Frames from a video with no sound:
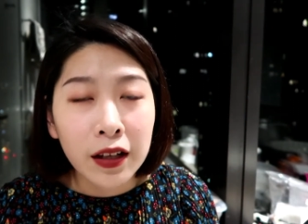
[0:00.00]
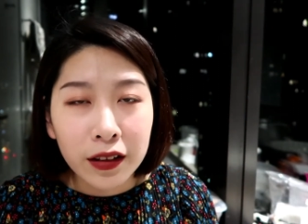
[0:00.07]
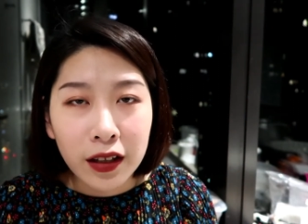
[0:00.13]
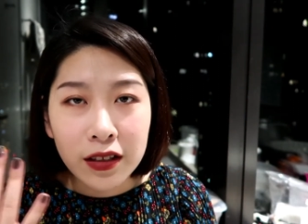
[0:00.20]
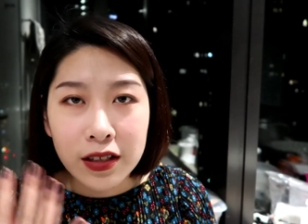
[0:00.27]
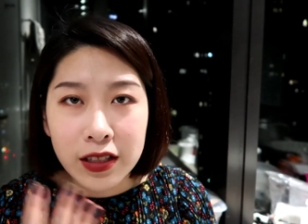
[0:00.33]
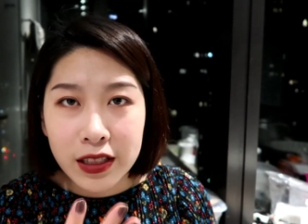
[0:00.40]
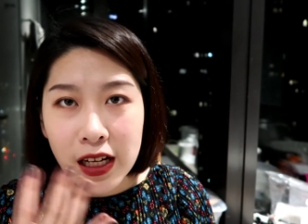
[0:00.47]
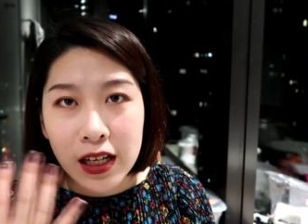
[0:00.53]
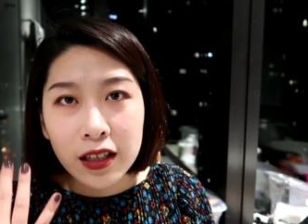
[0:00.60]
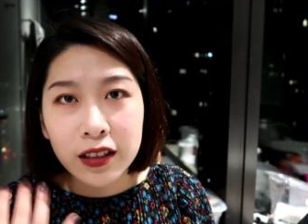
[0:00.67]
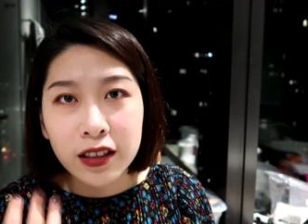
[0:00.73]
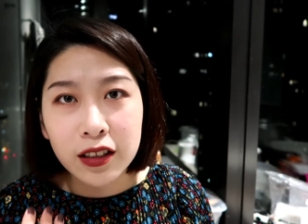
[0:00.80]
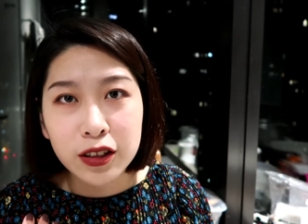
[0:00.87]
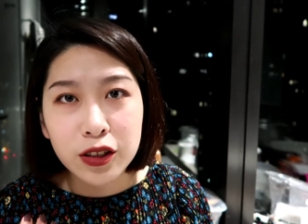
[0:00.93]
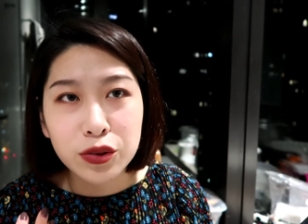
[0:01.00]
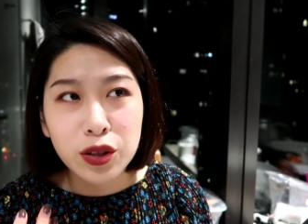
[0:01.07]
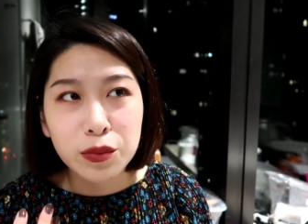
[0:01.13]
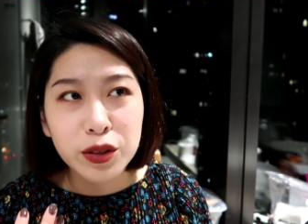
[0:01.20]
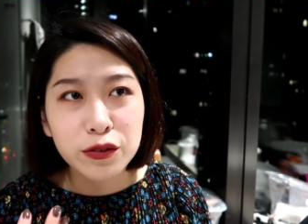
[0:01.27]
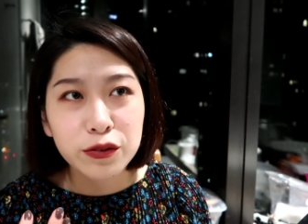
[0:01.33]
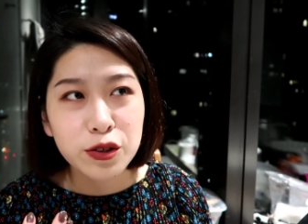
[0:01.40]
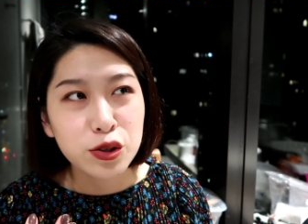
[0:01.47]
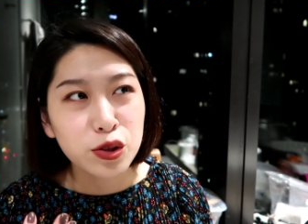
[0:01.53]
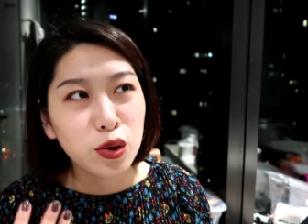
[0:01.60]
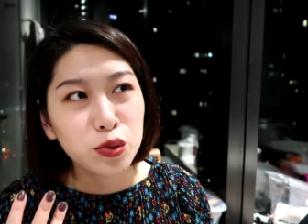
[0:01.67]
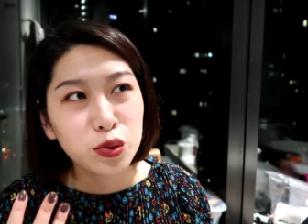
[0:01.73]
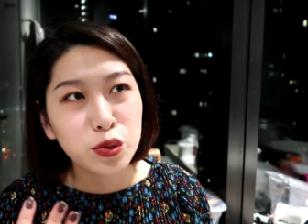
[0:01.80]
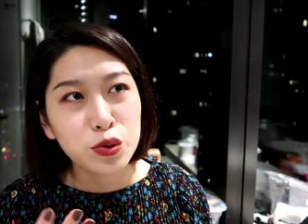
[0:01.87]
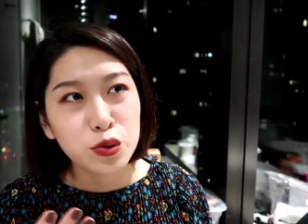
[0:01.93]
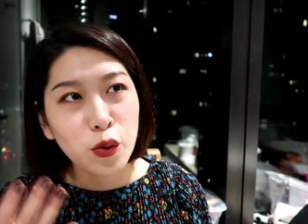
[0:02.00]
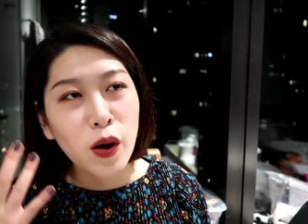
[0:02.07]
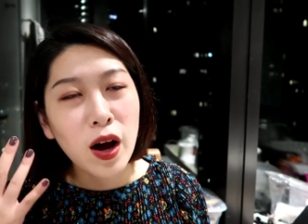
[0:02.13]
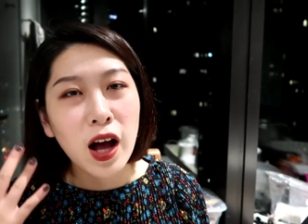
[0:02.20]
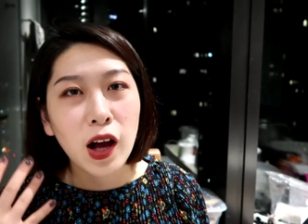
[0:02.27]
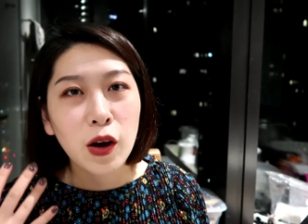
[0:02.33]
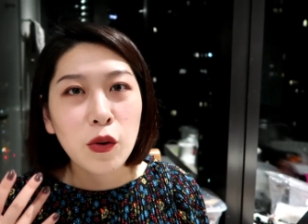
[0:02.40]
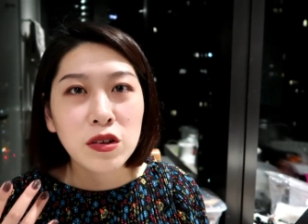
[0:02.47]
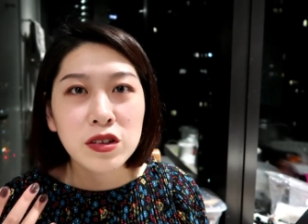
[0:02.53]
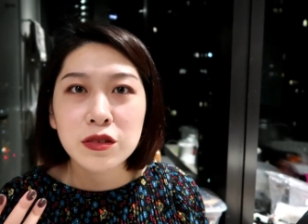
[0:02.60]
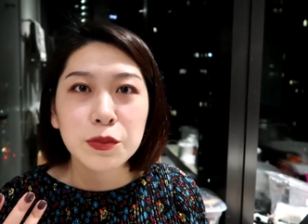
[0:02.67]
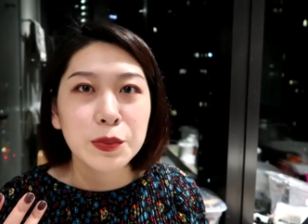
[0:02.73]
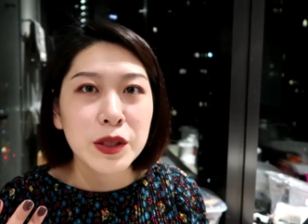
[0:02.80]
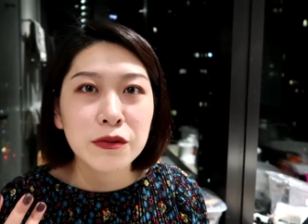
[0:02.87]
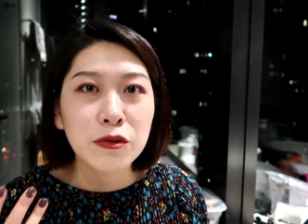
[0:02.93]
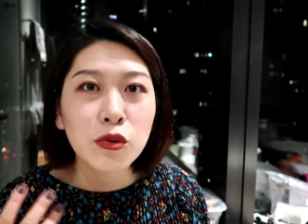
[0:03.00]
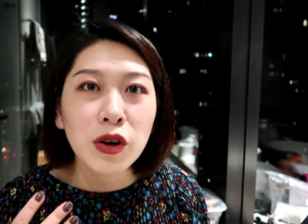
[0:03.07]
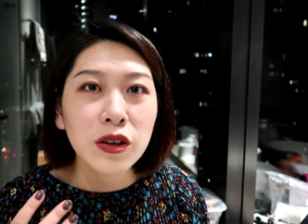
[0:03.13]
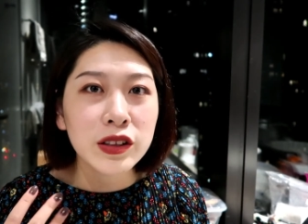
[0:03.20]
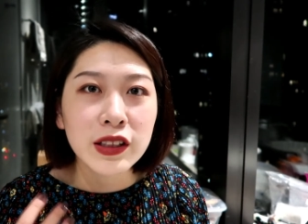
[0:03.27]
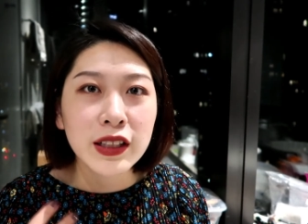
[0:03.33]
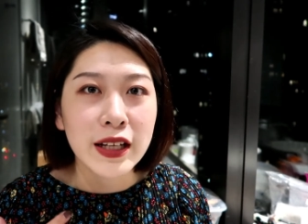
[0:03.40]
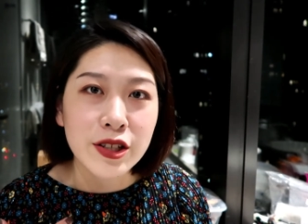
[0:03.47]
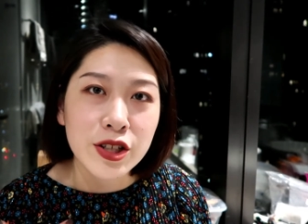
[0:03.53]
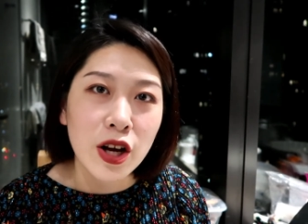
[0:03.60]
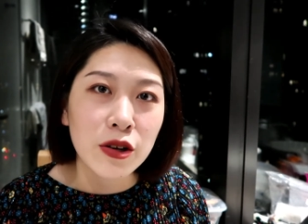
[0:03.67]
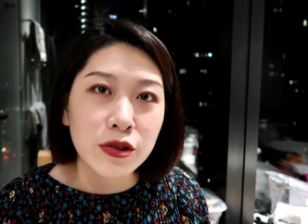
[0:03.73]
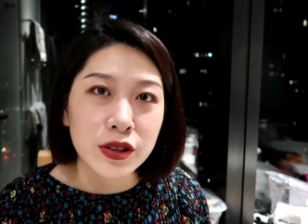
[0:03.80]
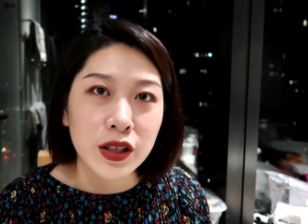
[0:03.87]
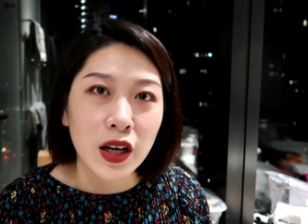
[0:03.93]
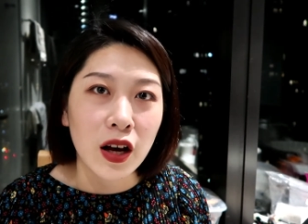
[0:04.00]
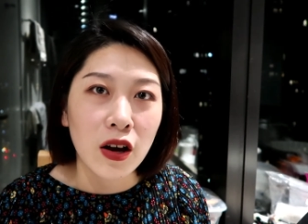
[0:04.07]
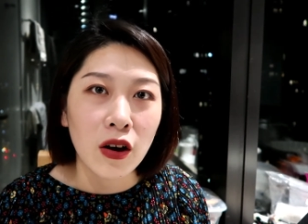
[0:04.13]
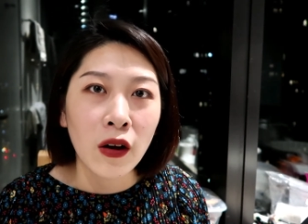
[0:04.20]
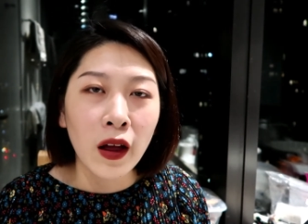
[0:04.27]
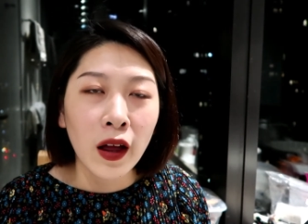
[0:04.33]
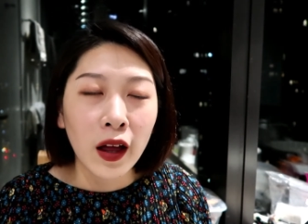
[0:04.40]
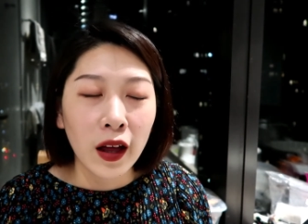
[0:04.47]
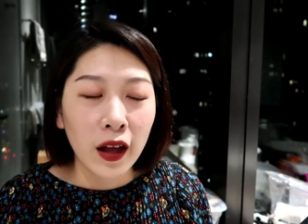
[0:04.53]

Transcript: 但是你加了那个定妆蜜粉之后，你会觉得哇光皮肤光泽感超级好。